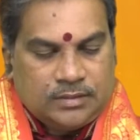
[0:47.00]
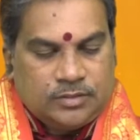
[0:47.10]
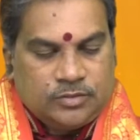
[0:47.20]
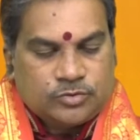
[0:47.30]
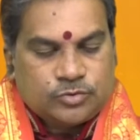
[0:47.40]

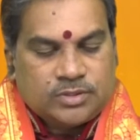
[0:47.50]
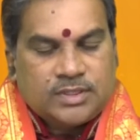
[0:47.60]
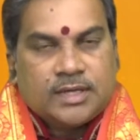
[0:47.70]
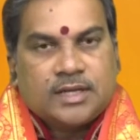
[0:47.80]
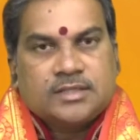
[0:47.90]
ఈరోజు శుద్ధ
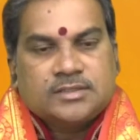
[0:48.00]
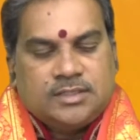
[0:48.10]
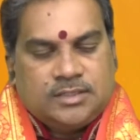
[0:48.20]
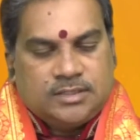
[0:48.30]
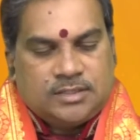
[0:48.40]

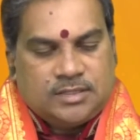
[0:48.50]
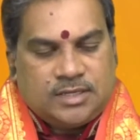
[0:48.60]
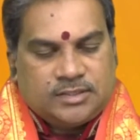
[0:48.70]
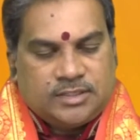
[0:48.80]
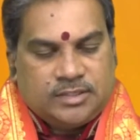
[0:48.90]
ఏకాదశి
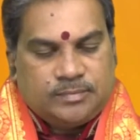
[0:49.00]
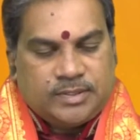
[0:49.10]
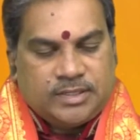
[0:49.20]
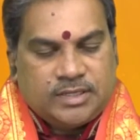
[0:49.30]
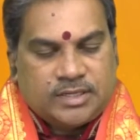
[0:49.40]
రాత్రి
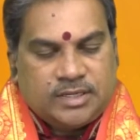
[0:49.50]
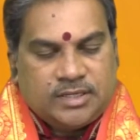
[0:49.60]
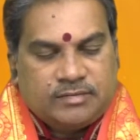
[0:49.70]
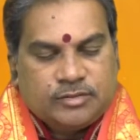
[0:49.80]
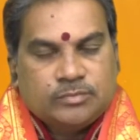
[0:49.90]
పది గంటల
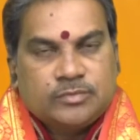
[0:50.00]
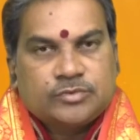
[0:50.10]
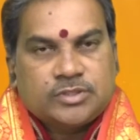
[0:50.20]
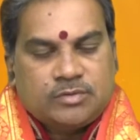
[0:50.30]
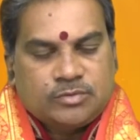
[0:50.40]
ఇరవై తొమ్మిది
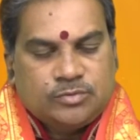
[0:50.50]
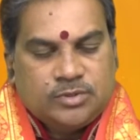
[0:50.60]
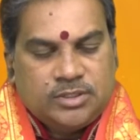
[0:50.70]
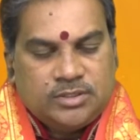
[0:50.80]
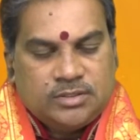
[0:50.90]
నిమిషాల వరకు
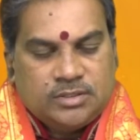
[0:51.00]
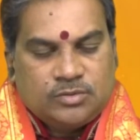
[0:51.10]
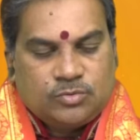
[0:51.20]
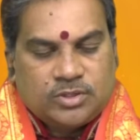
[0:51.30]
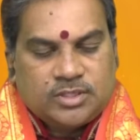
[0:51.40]
ఉంది
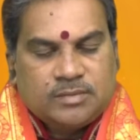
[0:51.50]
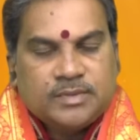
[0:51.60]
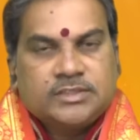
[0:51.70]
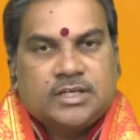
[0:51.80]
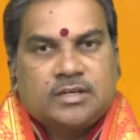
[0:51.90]
కృత్తిక
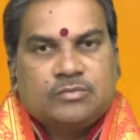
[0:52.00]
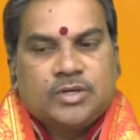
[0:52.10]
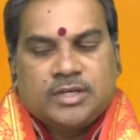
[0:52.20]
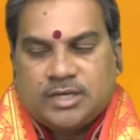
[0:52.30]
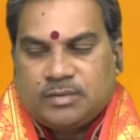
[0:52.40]
మధ్యాహ్నం
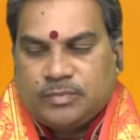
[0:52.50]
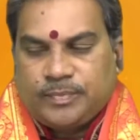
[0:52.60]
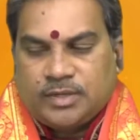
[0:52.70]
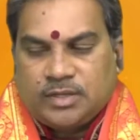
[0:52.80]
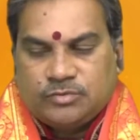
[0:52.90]
ఒంటి గంట
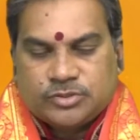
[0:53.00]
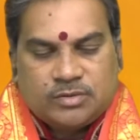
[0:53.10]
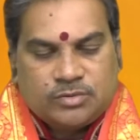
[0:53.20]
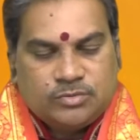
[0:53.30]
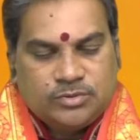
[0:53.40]
ముప్పై నాలుగు
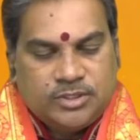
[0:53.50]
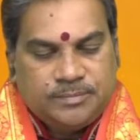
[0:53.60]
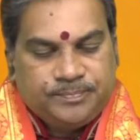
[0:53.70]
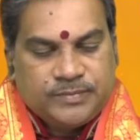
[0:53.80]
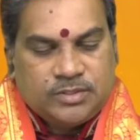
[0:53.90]
నిమిషాల వరకు ఉంది
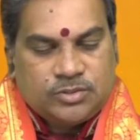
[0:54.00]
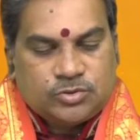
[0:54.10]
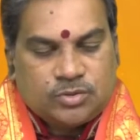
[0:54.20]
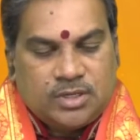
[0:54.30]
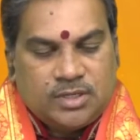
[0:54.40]

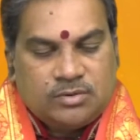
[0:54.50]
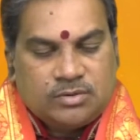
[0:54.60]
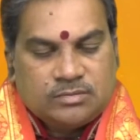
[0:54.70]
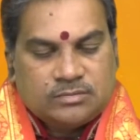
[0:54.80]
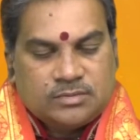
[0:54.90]
శుక్ల
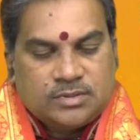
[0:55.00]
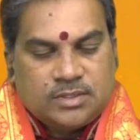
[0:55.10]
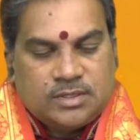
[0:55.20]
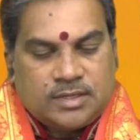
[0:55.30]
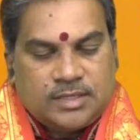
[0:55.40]
యోగం
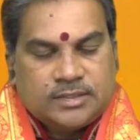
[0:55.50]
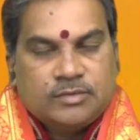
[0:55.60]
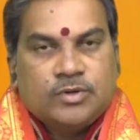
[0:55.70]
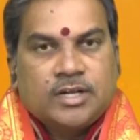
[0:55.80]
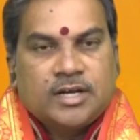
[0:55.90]
రాత్రి
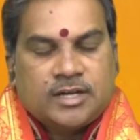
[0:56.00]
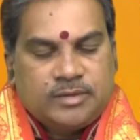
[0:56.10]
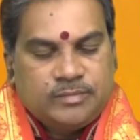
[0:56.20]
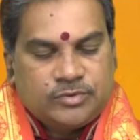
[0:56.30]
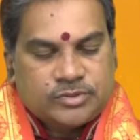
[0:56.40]
ఒంటి గంట
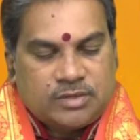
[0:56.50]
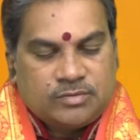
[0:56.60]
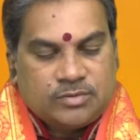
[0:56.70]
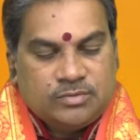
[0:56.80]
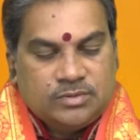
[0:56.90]
ఎనిమిది నిమిషాల
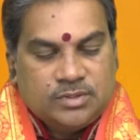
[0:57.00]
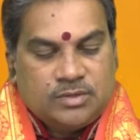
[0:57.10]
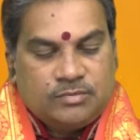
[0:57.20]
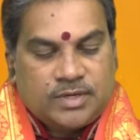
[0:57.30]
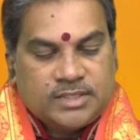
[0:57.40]
వరకు
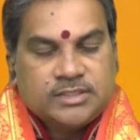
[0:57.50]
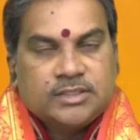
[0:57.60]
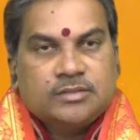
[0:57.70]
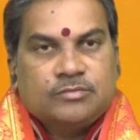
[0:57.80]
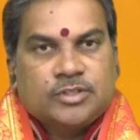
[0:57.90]
వణజి
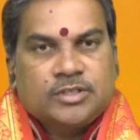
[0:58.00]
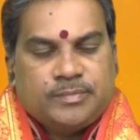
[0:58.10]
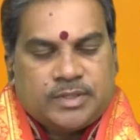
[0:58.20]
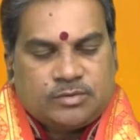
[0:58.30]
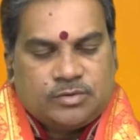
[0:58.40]
ఉదయం
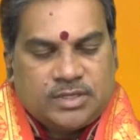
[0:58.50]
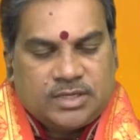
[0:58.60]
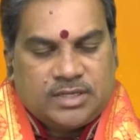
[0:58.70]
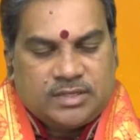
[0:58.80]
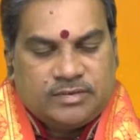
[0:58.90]
పదకొండు
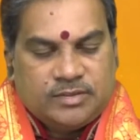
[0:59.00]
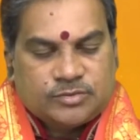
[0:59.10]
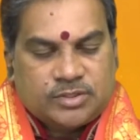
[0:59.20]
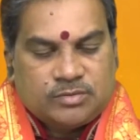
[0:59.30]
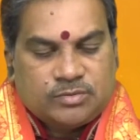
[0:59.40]
గంటల ఇరవై ఐదు
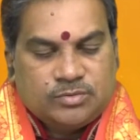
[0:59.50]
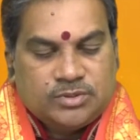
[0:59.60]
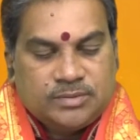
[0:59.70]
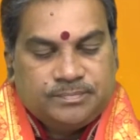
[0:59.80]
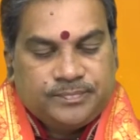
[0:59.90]
నిమిషాల వరకు
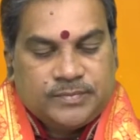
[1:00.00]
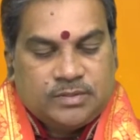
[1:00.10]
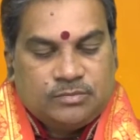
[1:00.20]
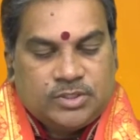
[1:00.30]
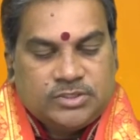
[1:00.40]
ఉంది
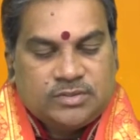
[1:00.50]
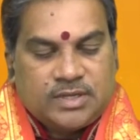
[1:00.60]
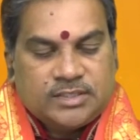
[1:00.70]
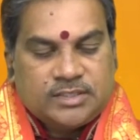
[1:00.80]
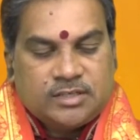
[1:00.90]
వర్జ్యం
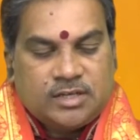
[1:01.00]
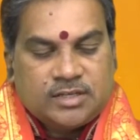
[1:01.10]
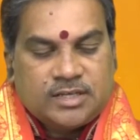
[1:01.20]
రాత్రి నాలుగు